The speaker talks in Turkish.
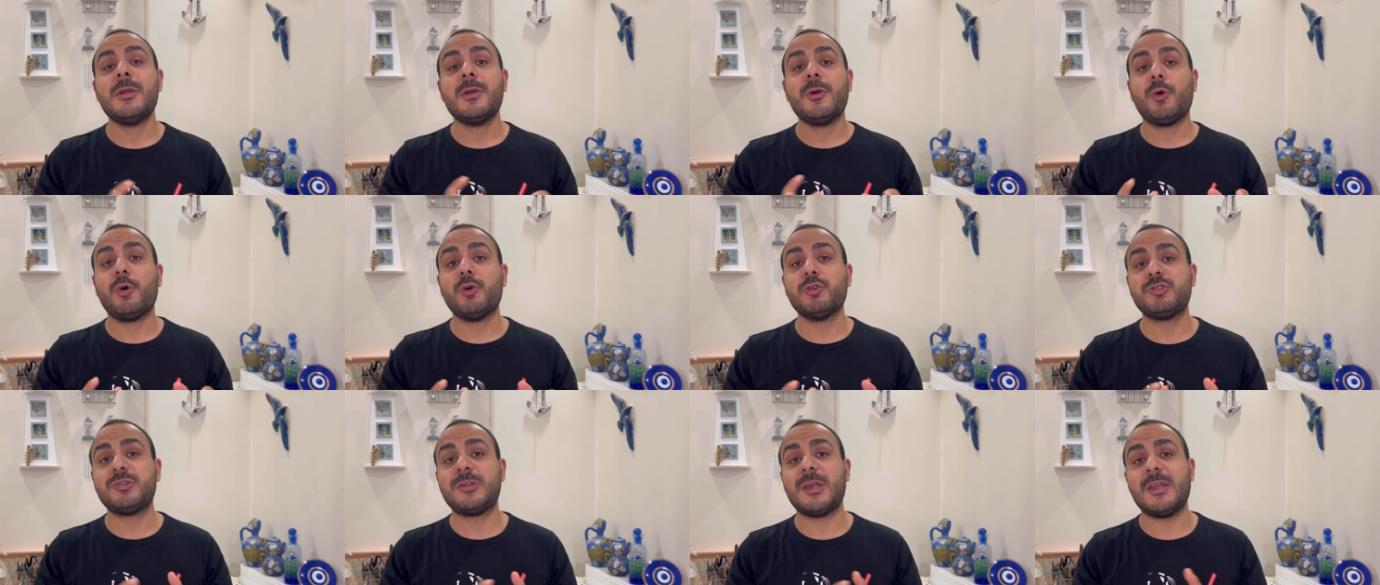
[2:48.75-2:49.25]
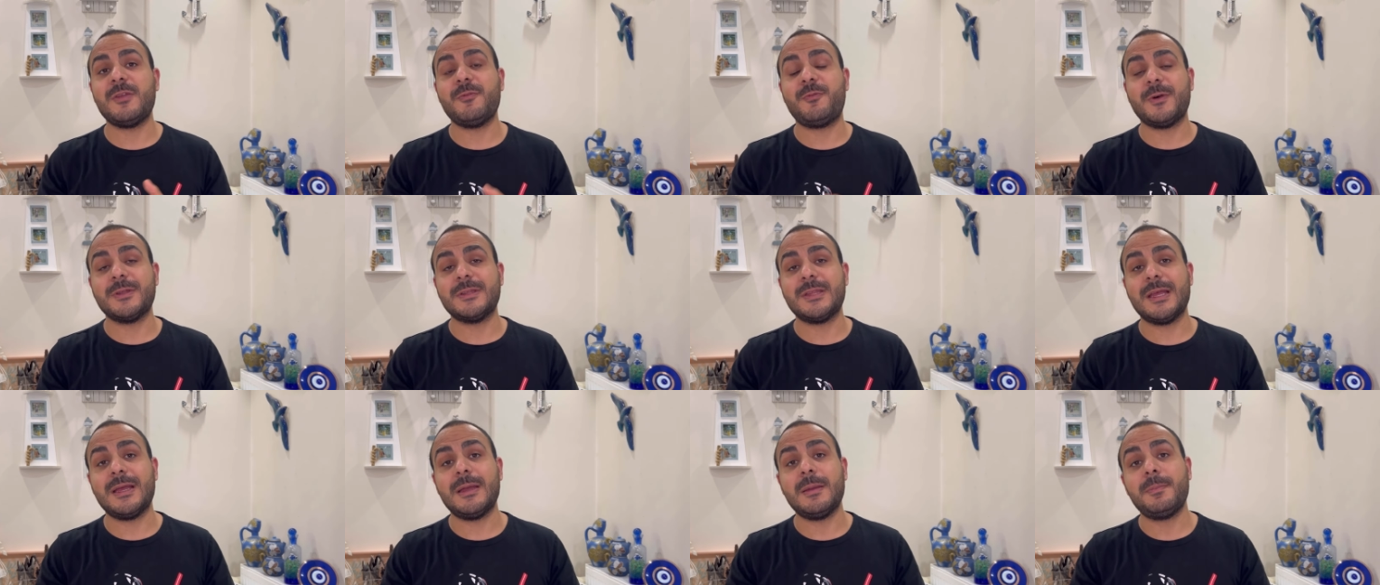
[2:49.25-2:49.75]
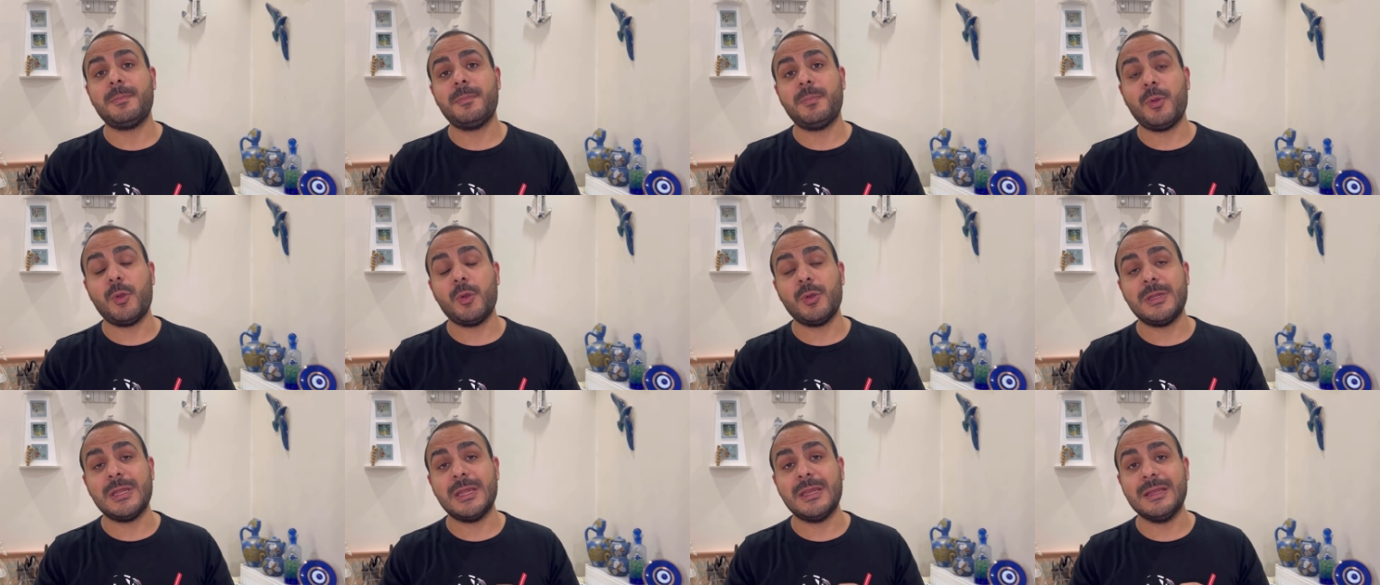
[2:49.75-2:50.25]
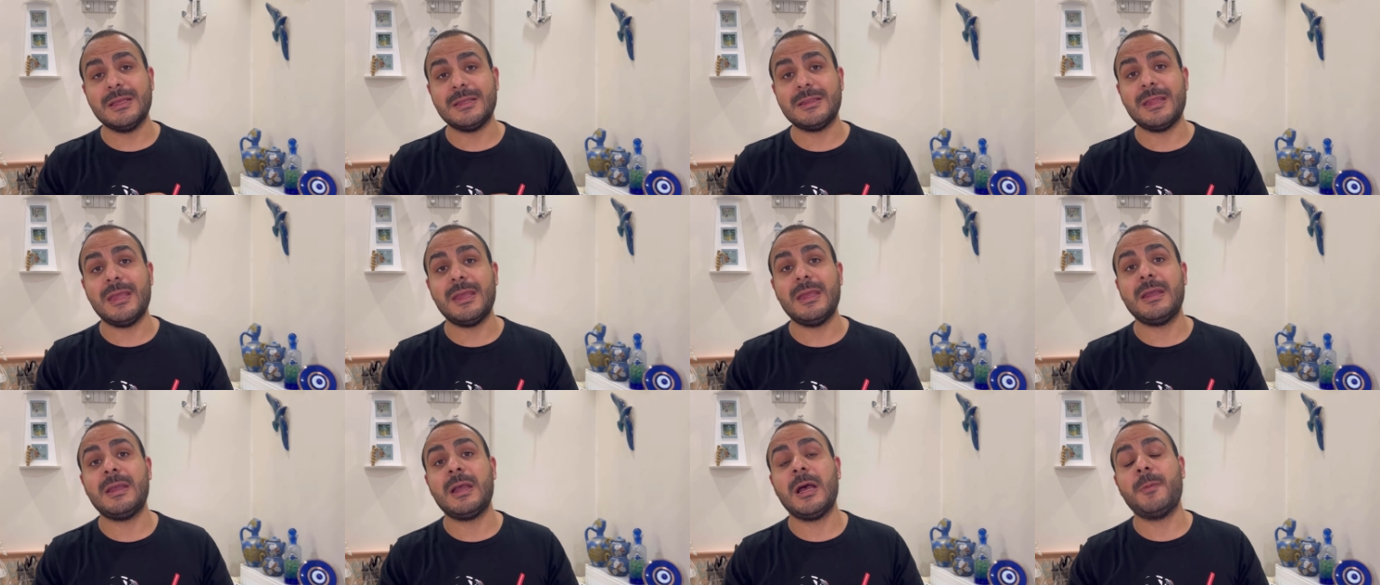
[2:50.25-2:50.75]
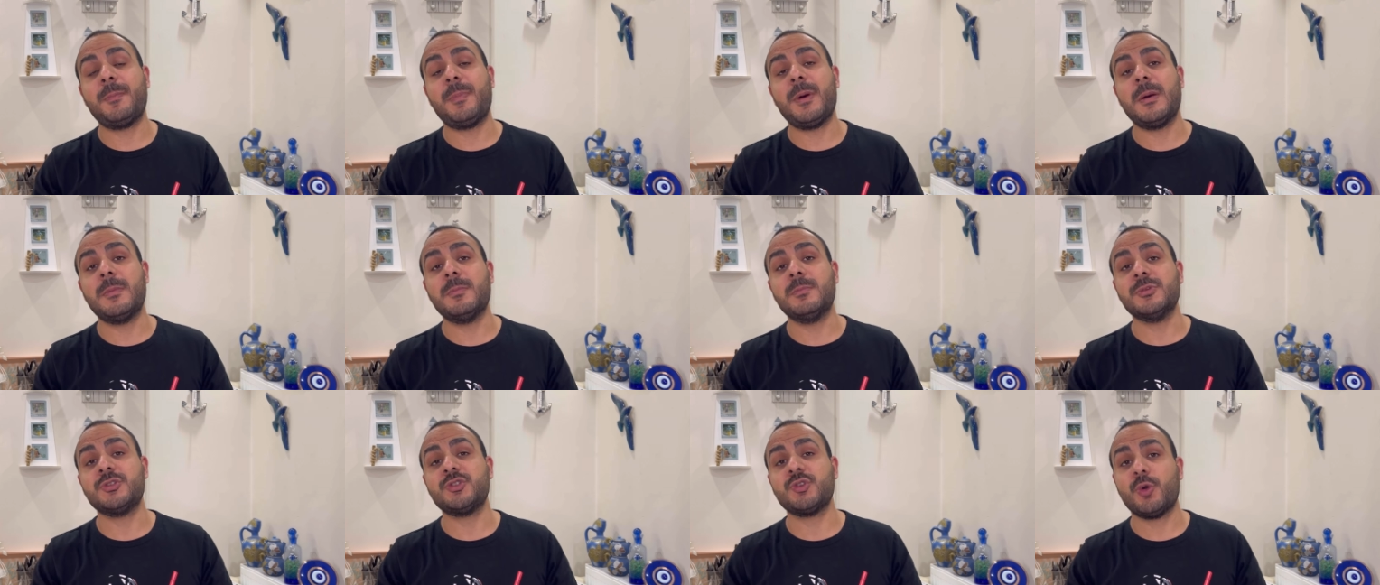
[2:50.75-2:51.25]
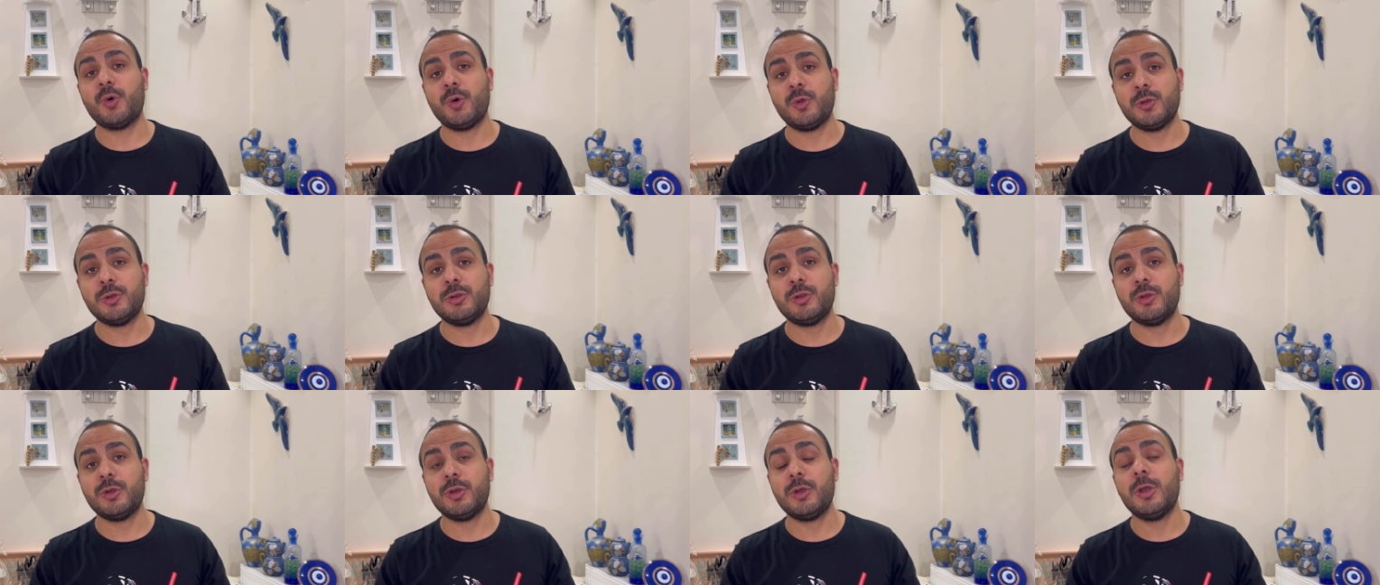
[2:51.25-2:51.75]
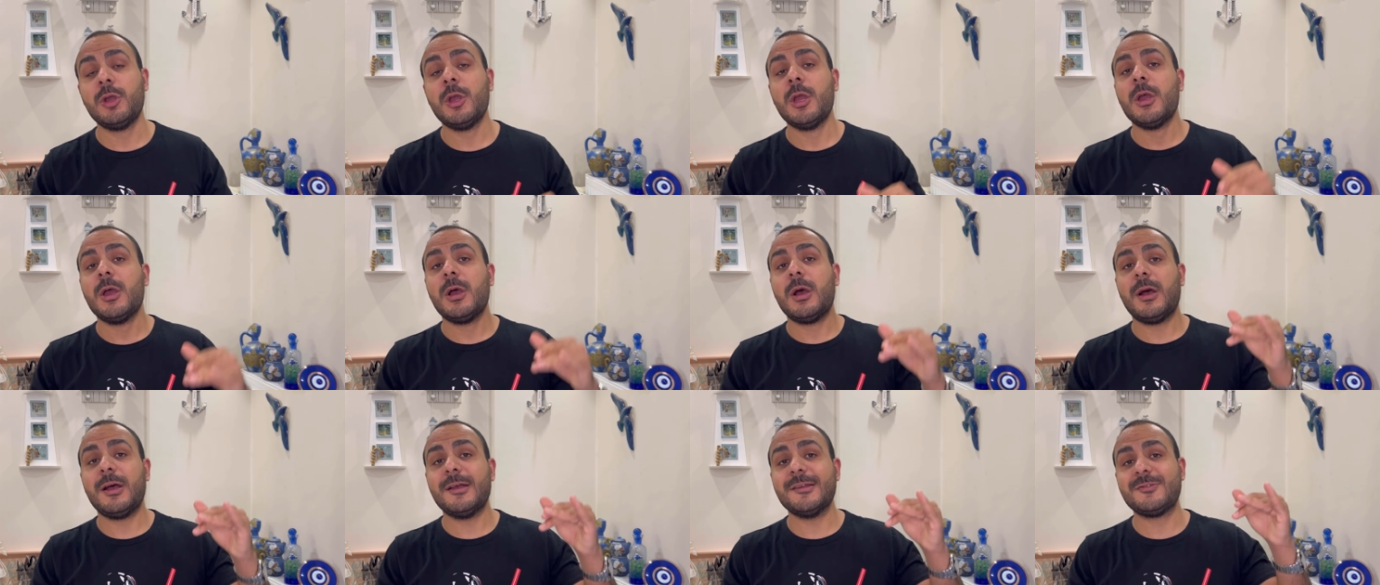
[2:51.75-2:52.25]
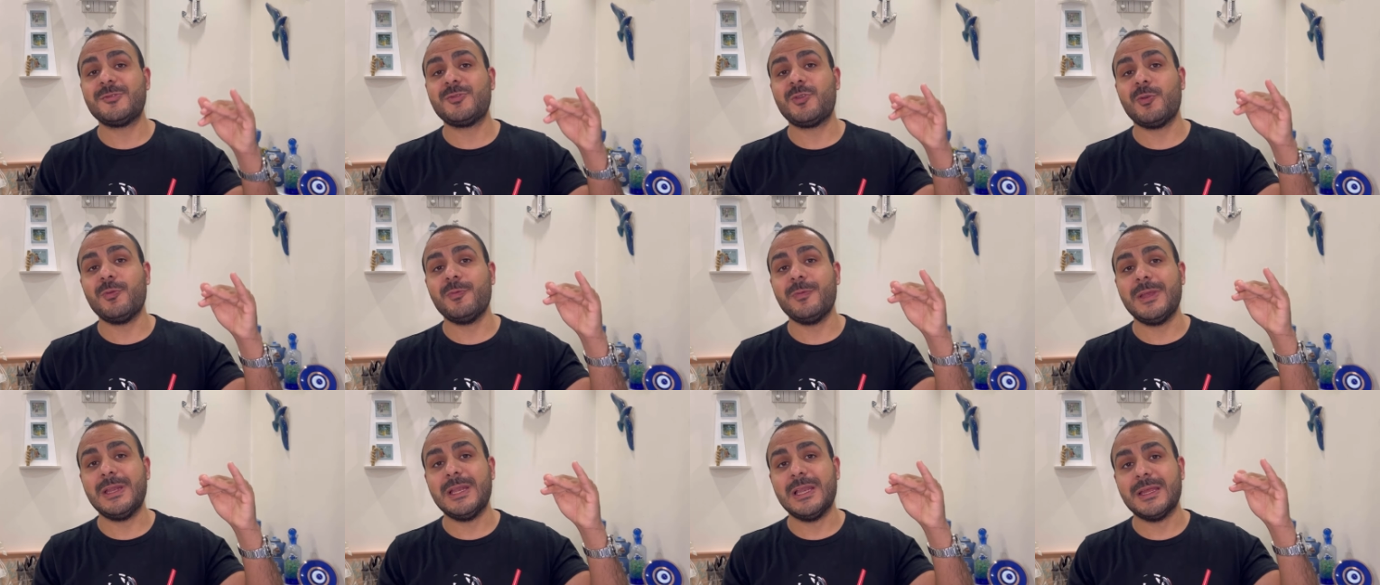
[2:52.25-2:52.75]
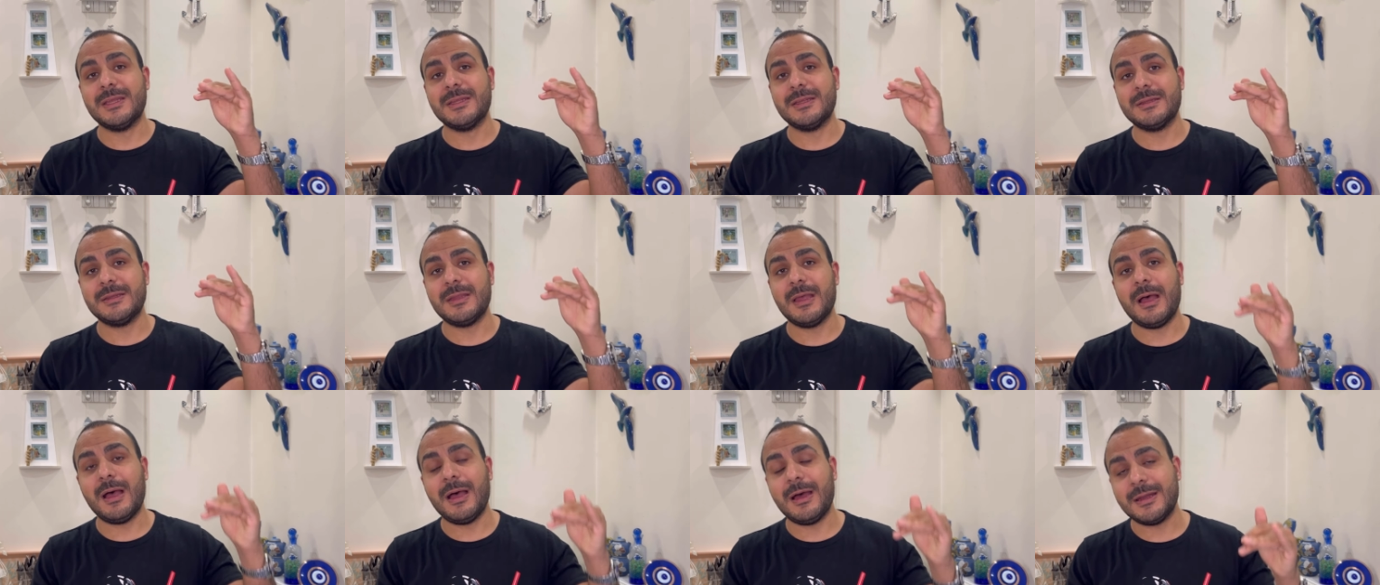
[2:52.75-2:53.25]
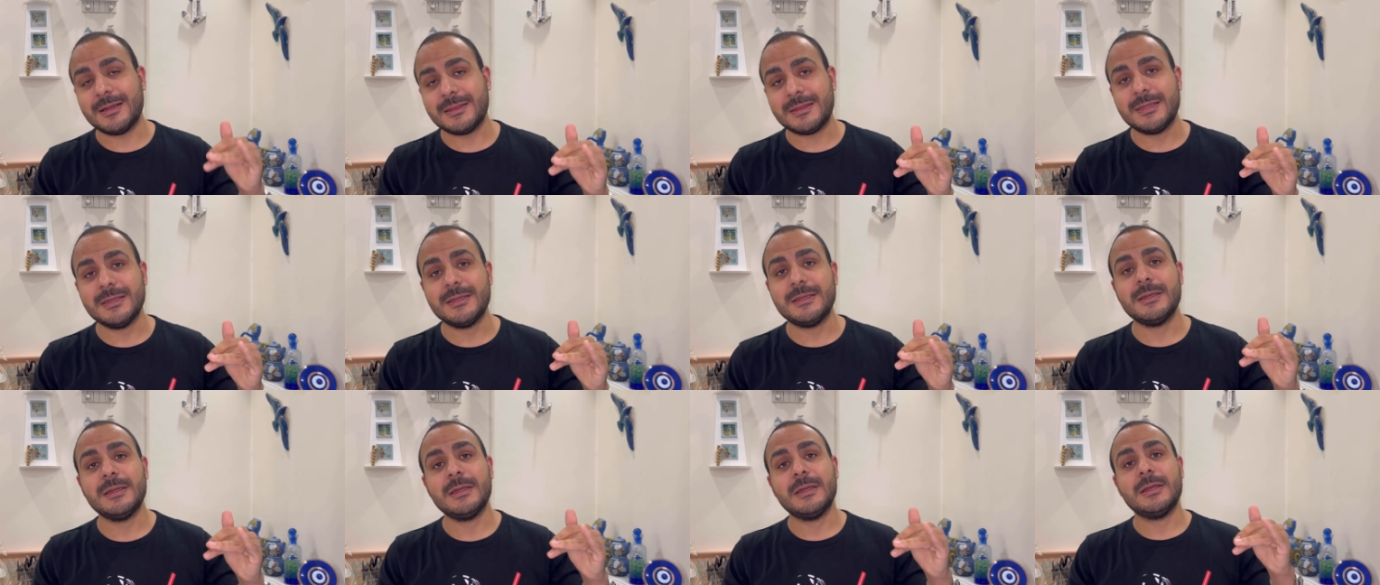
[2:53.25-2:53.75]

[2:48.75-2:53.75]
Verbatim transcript: o sayfada böylelikle kapanmış oldu. Aston Villa'nın da artık